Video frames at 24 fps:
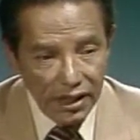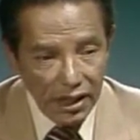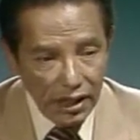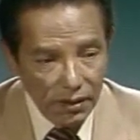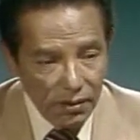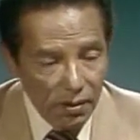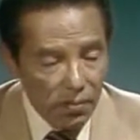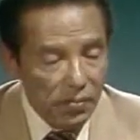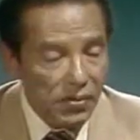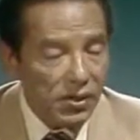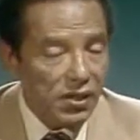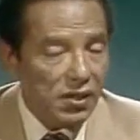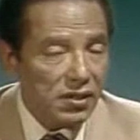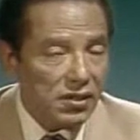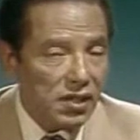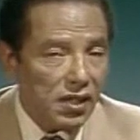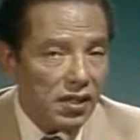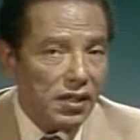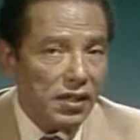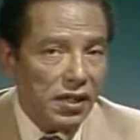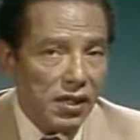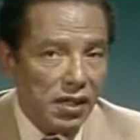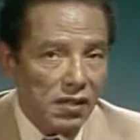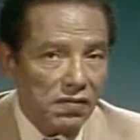كمان بنقدر
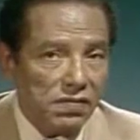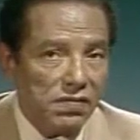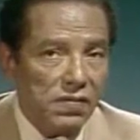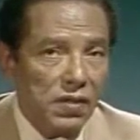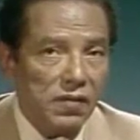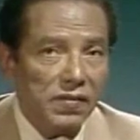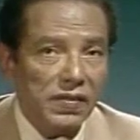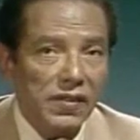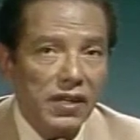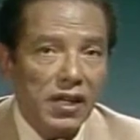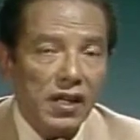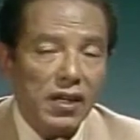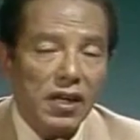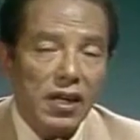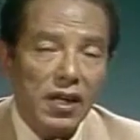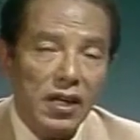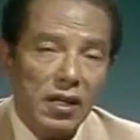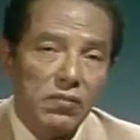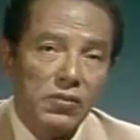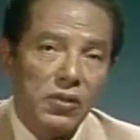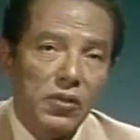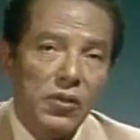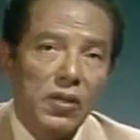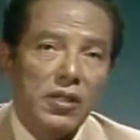نعرف ما في
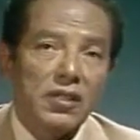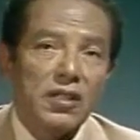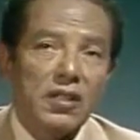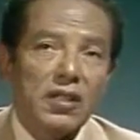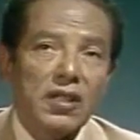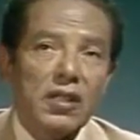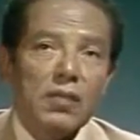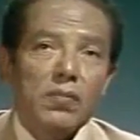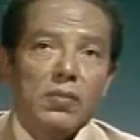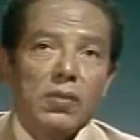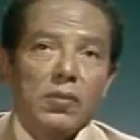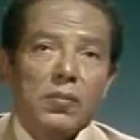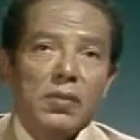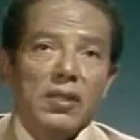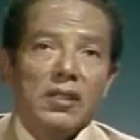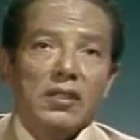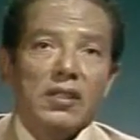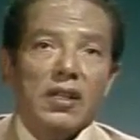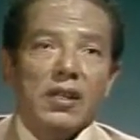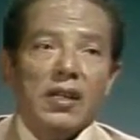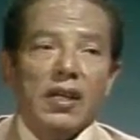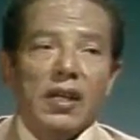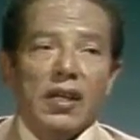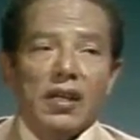الارحام دلوقتي الطب
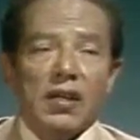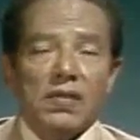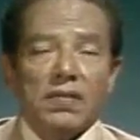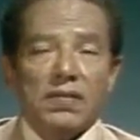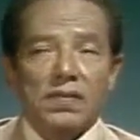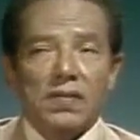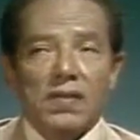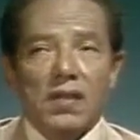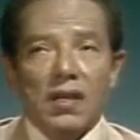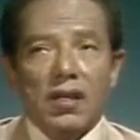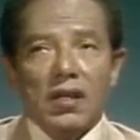بيقدر يعرف